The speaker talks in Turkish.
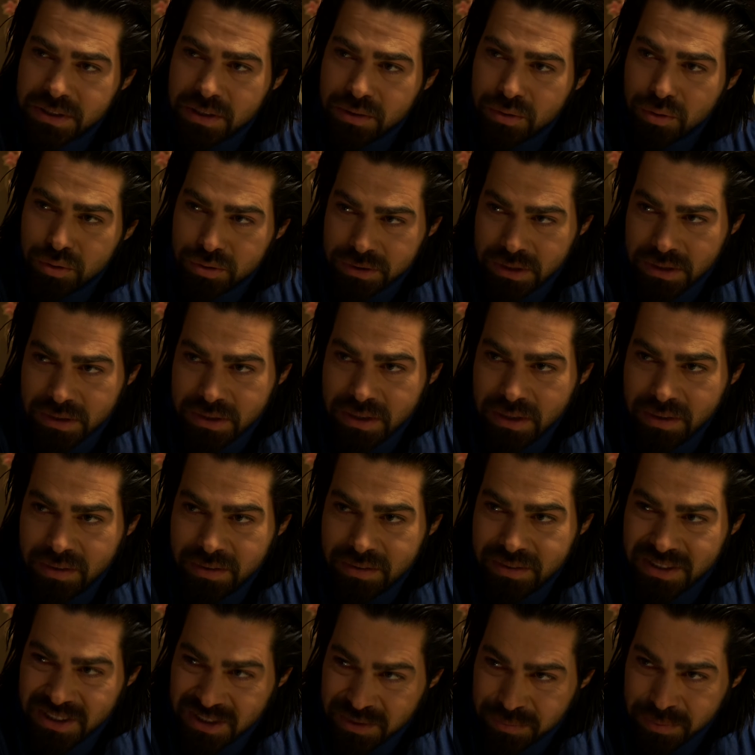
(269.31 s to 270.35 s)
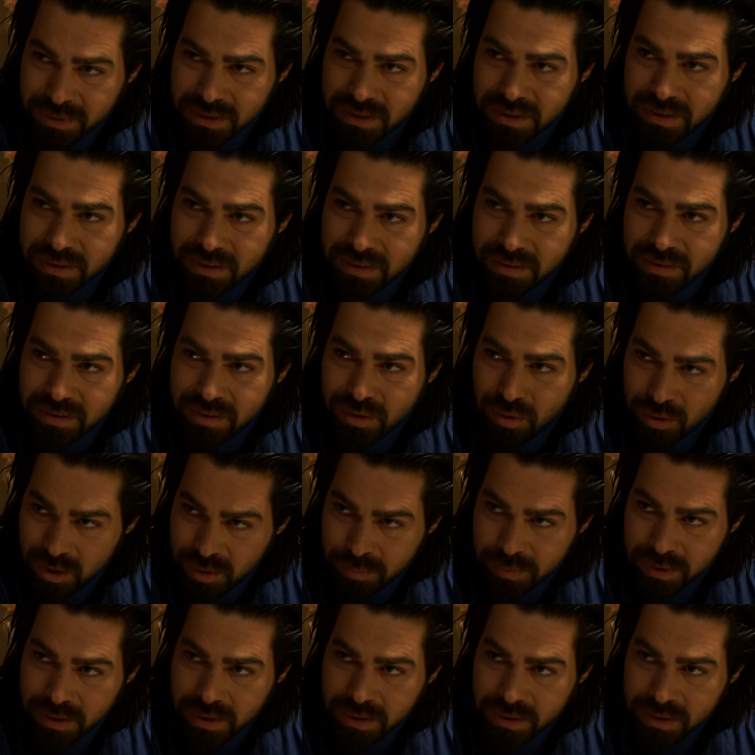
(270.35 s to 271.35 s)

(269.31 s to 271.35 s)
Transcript: peşinden koşarken kılıbık. Öyle